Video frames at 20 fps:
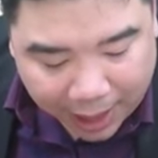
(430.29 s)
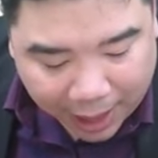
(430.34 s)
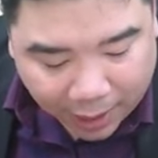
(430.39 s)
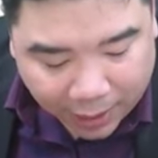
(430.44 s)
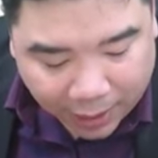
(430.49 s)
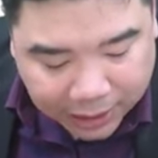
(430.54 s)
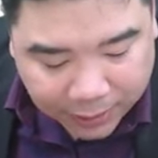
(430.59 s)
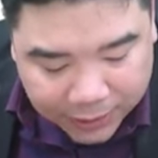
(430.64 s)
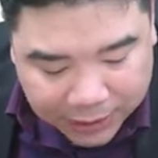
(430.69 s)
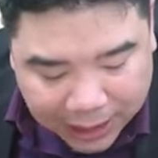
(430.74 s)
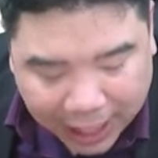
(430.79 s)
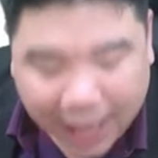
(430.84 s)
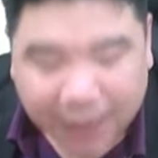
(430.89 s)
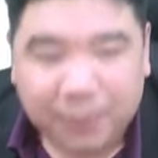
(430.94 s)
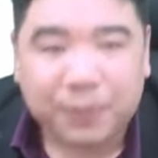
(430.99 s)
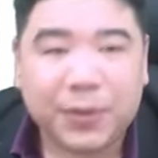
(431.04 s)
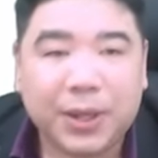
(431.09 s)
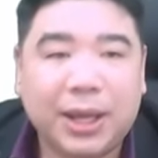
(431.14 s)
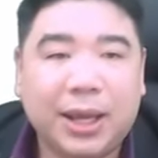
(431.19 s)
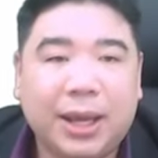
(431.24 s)
มากกว่าสิบสาม
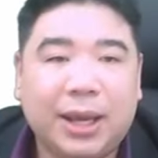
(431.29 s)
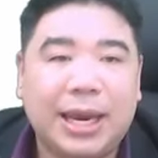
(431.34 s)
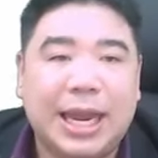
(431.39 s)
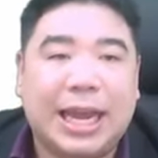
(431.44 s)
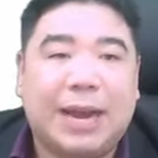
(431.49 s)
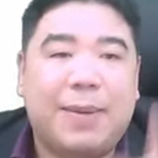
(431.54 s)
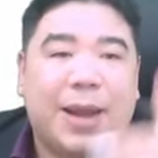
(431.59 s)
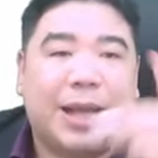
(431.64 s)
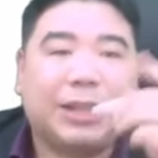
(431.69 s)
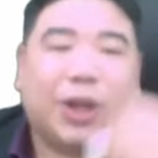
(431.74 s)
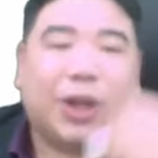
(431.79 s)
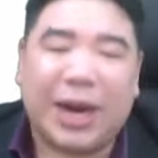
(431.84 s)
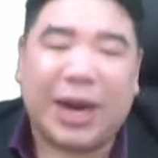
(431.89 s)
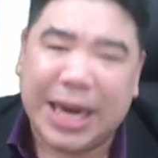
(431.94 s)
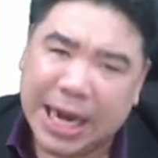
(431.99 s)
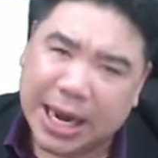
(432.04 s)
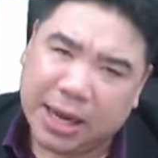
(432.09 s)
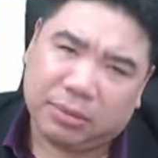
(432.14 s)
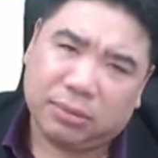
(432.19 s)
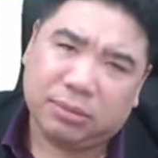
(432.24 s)
หนึ่งกำลังสองได้หนึ่ง